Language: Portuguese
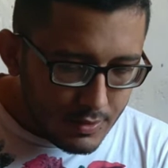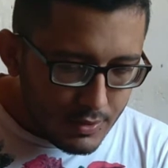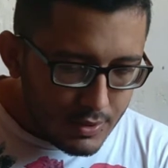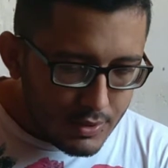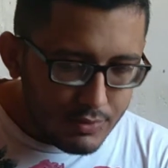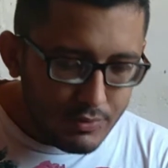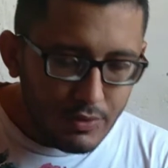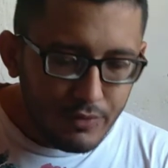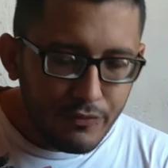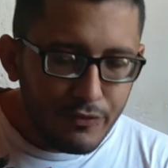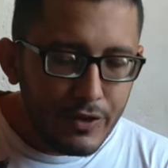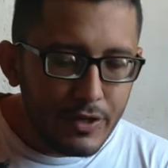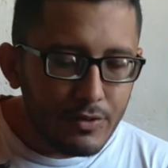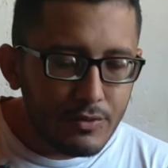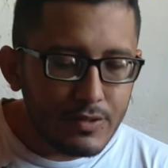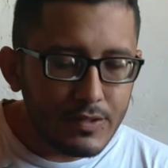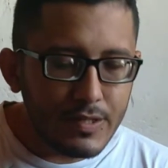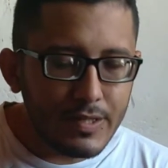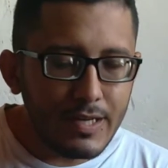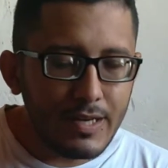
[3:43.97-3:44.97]
João
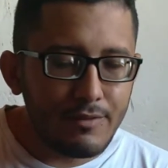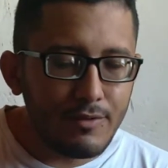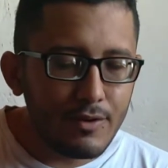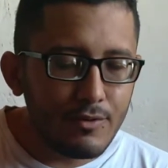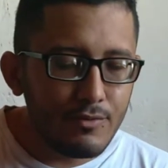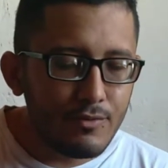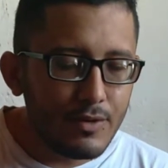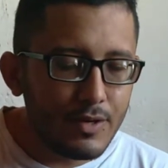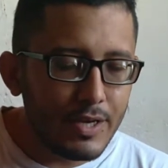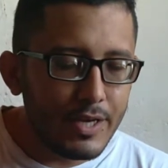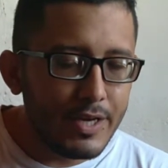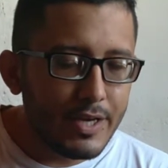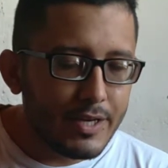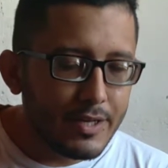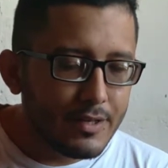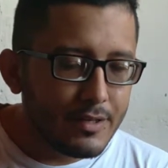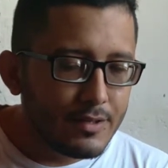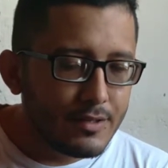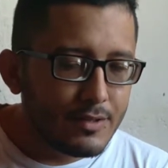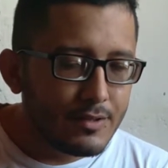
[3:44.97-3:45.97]
Filho, você grava com o
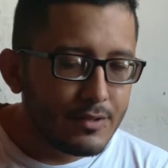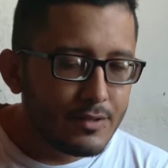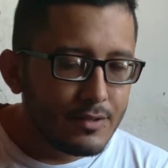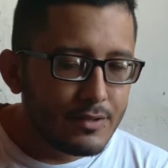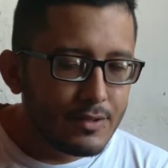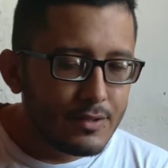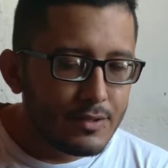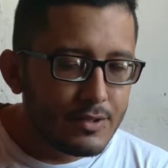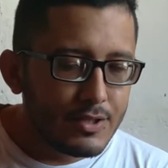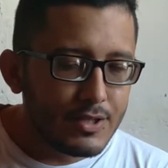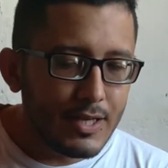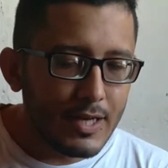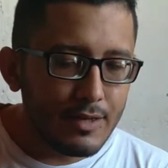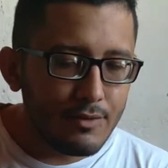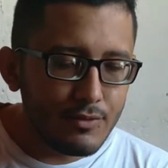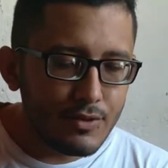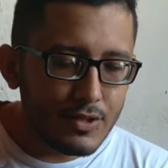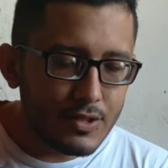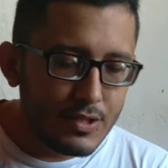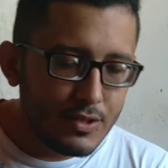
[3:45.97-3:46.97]
quê?
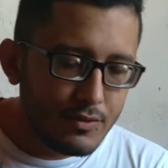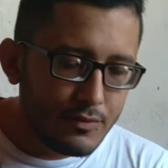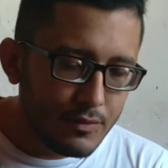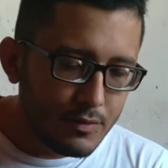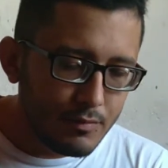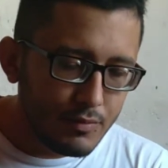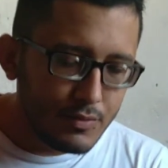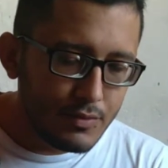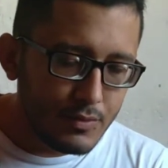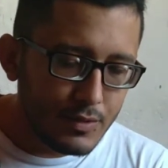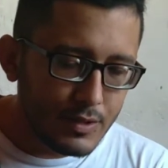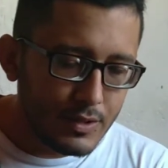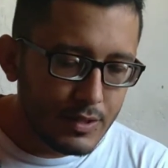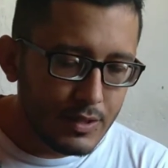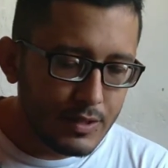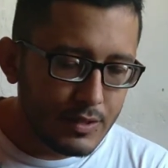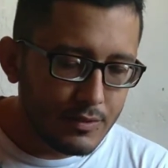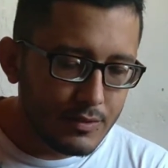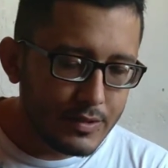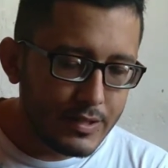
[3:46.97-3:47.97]
Tiago Silva botou
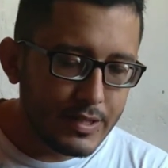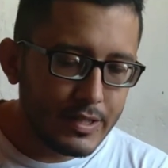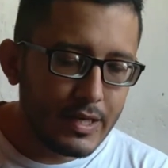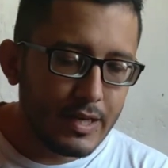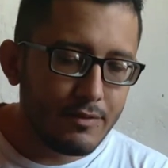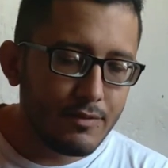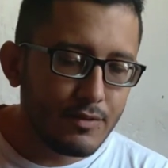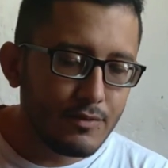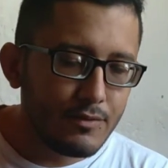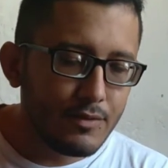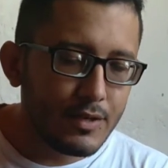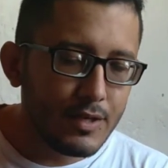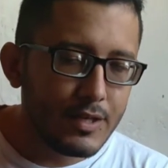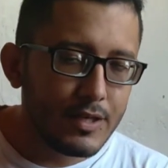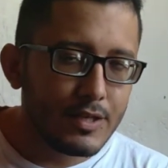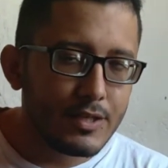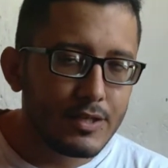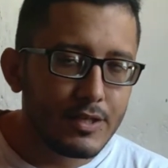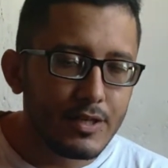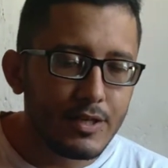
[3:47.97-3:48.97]
aqui. Você grava com o
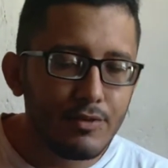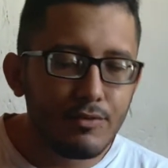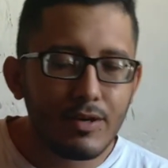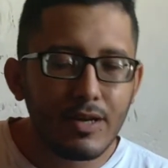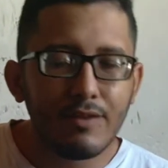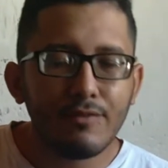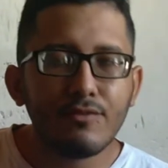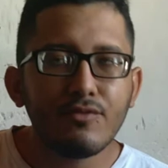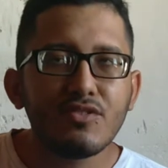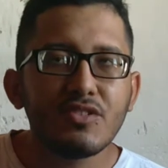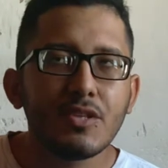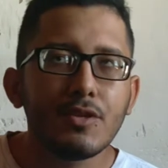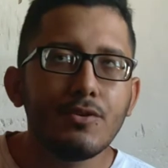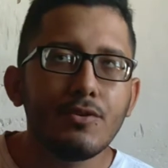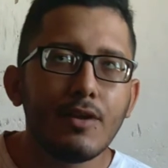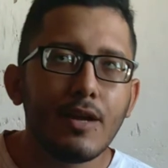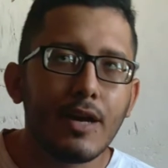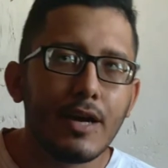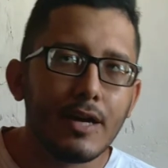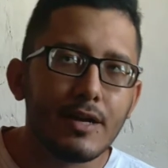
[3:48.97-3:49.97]
quê? Eu gravo com
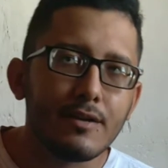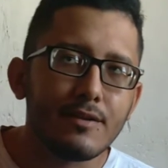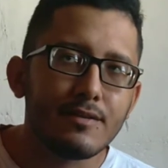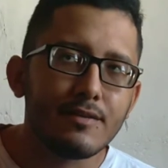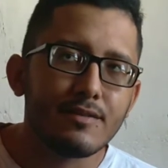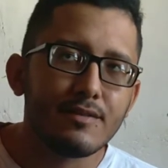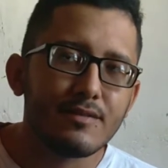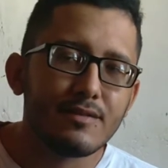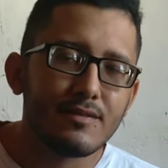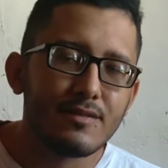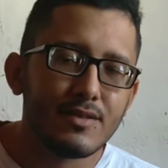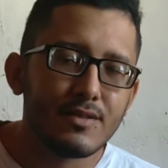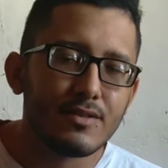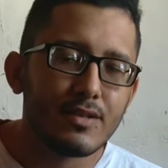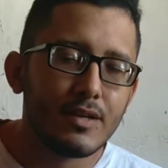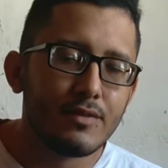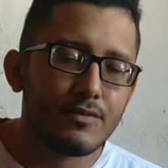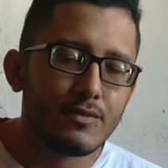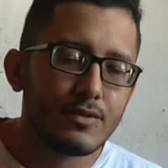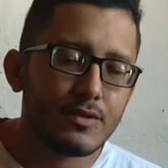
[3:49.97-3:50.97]
celular. Eu
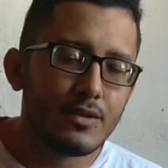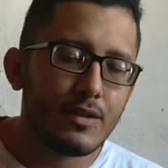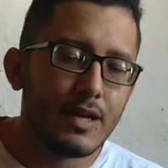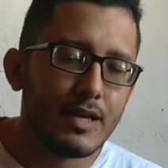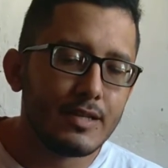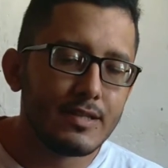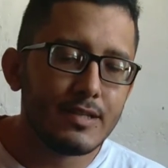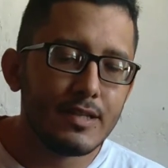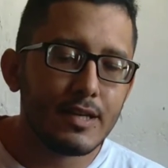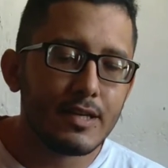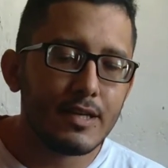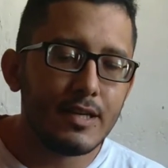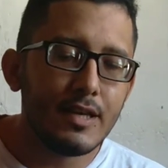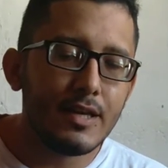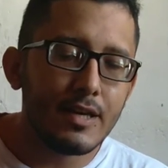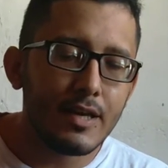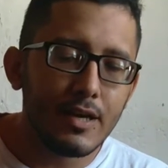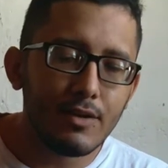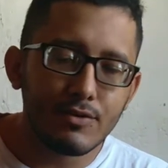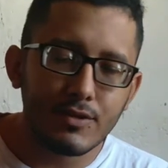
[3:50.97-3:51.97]
gravo com celular. Esse
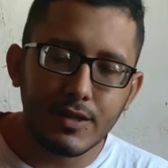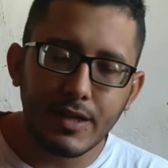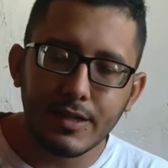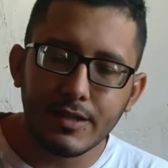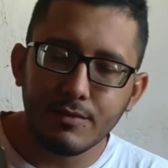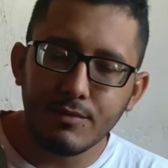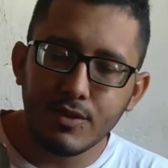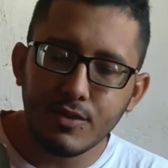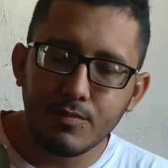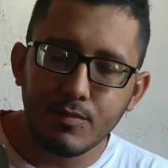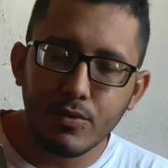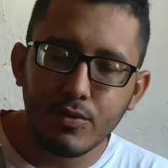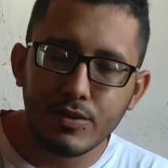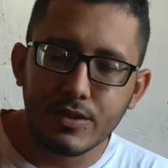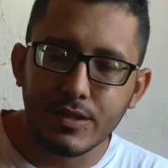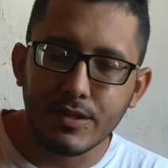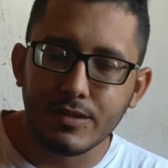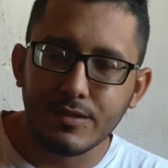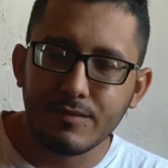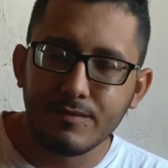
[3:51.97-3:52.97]
daqui é o celular da minha
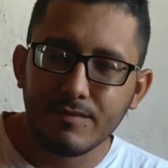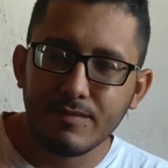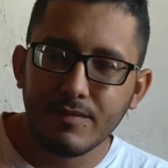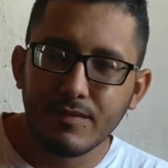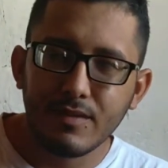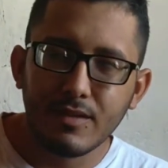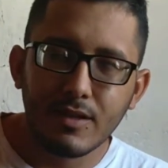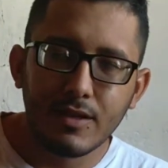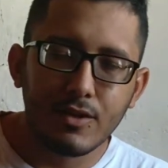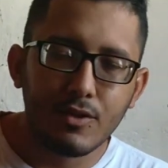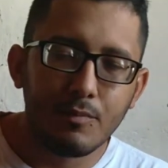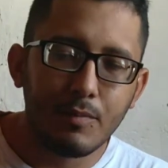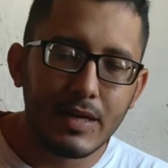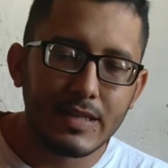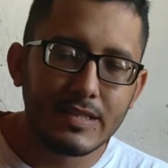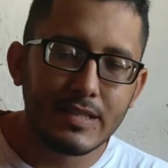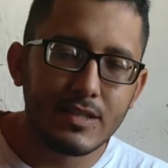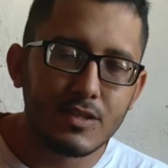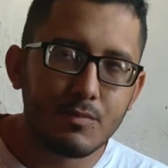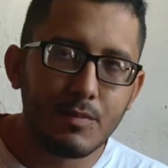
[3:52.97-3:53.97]
esposa. Que eu
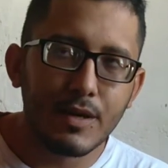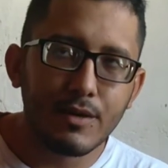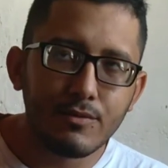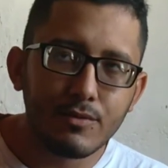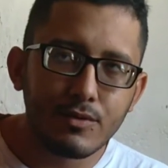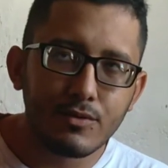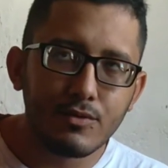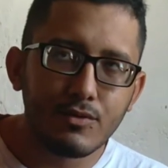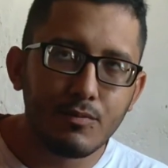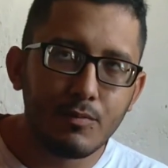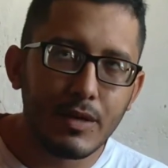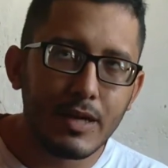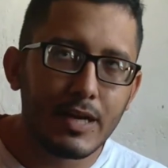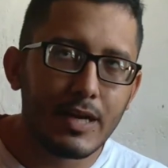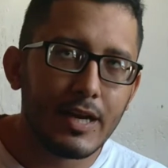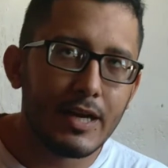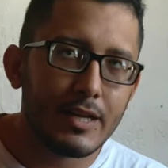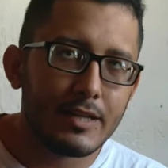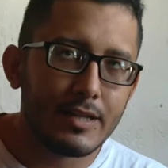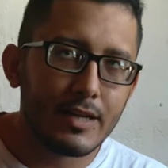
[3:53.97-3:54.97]
passei as perguntas tudo pra
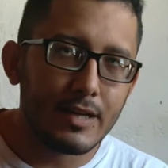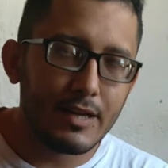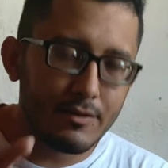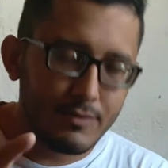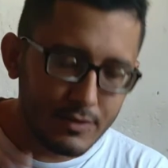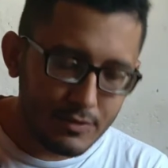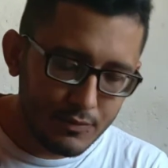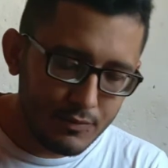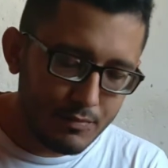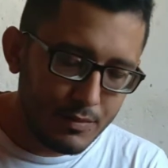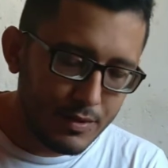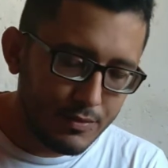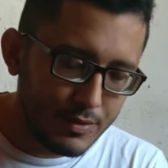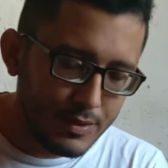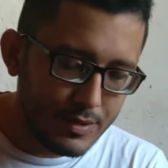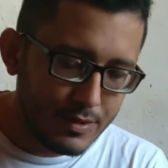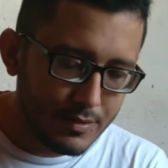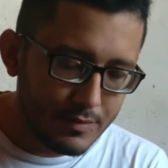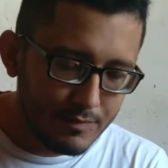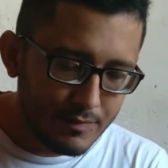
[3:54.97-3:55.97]
cá. Ela tá gravando com o meu
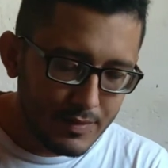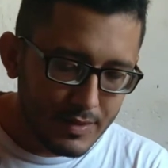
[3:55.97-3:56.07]
aí.